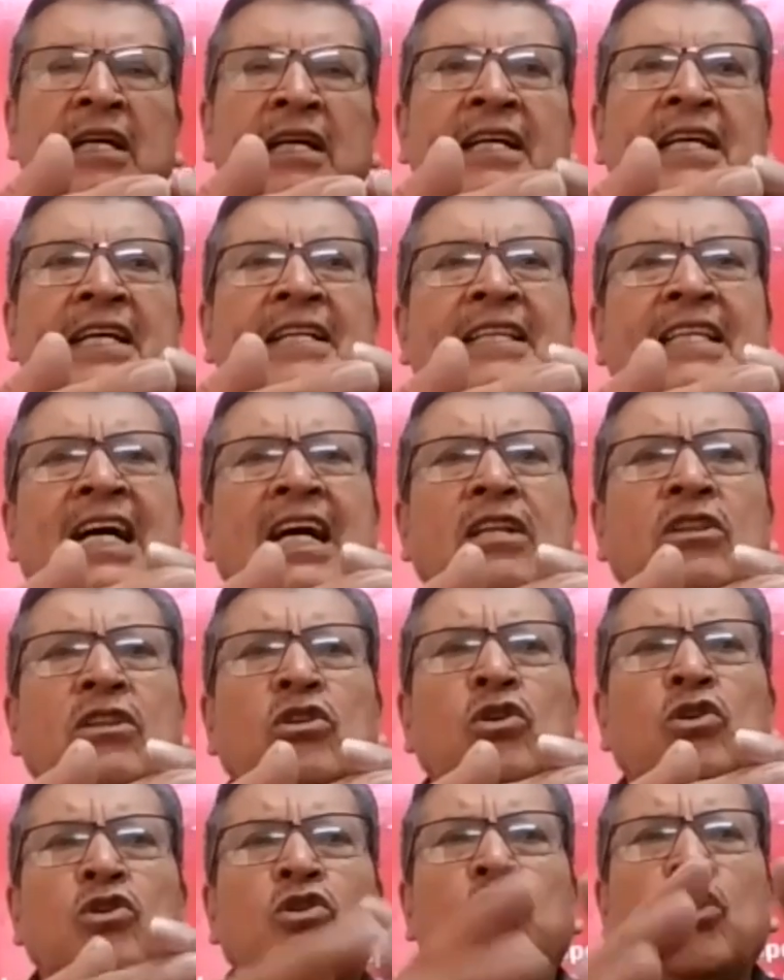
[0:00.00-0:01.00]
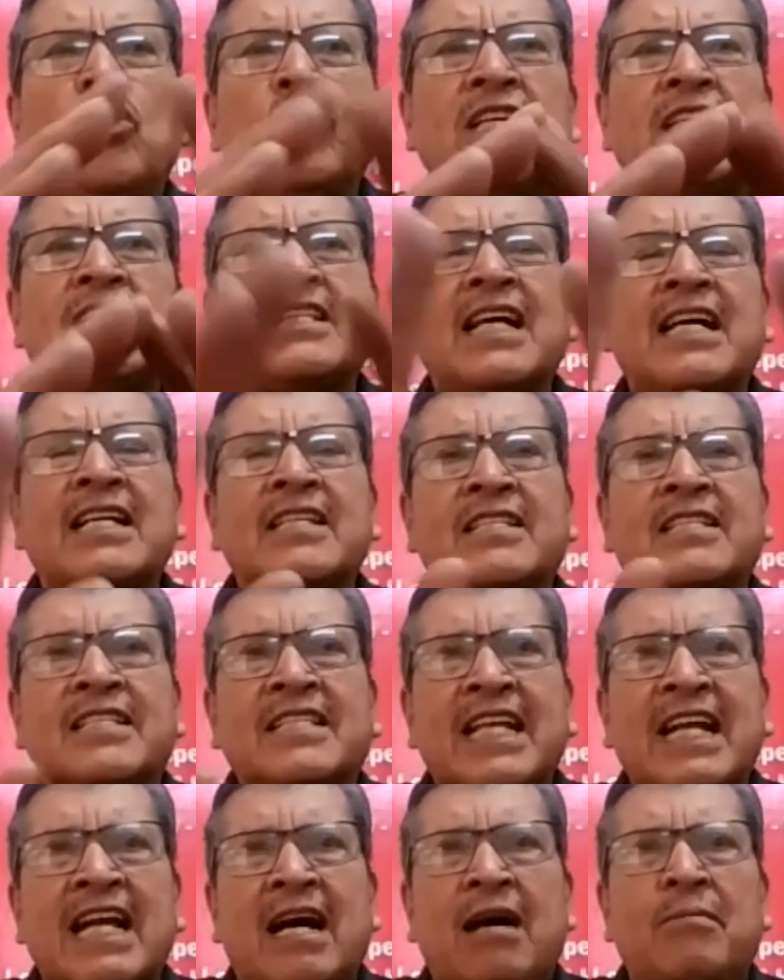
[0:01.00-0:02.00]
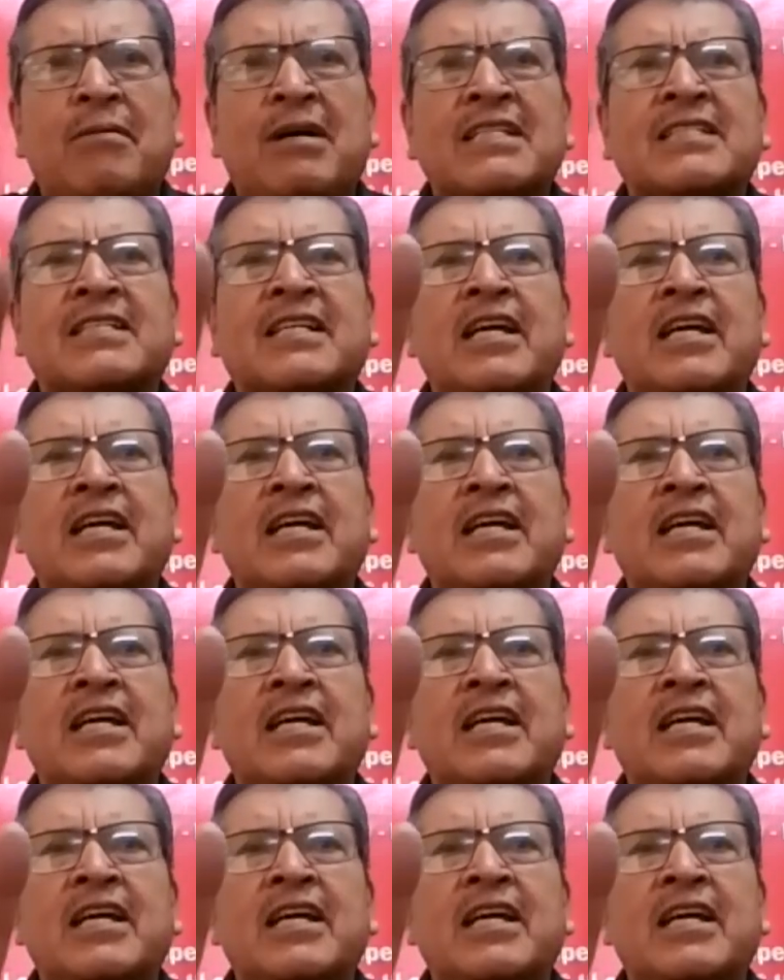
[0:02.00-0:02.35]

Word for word: quitando todas esas trabas